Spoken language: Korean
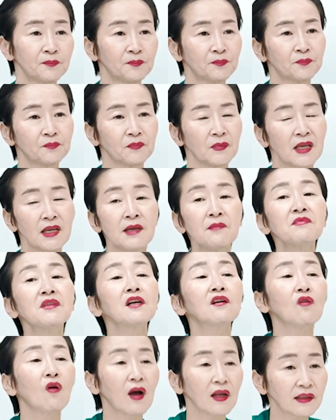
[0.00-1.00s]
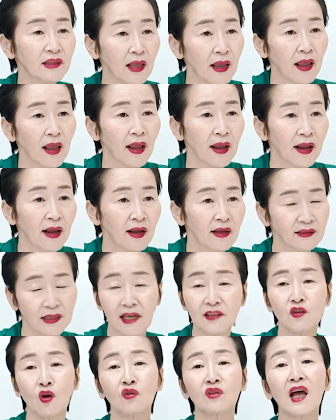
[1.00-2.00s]
음, 힘들 것 같아.
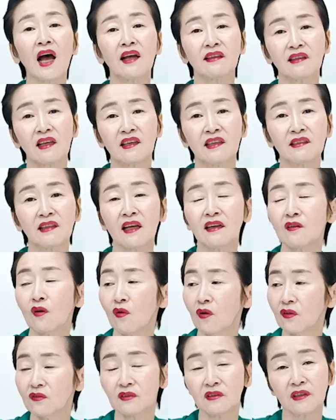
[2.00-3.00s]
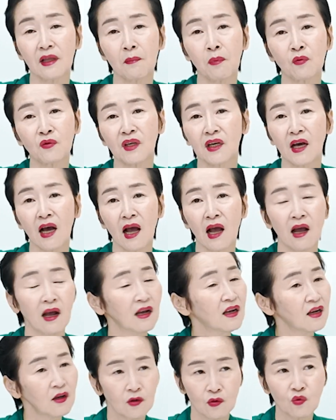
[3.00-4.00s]
난 여당한테 기대를 걸었는데 보니까
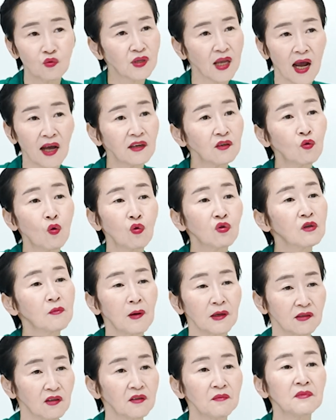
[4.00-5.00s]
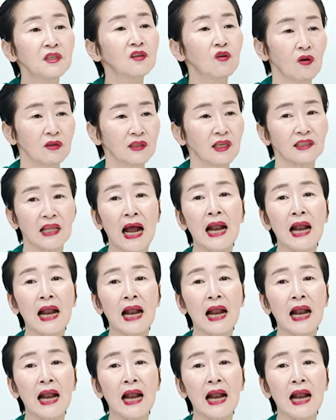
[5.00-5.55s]
요새 하는 꼴을 봐서 힘들 것 같아.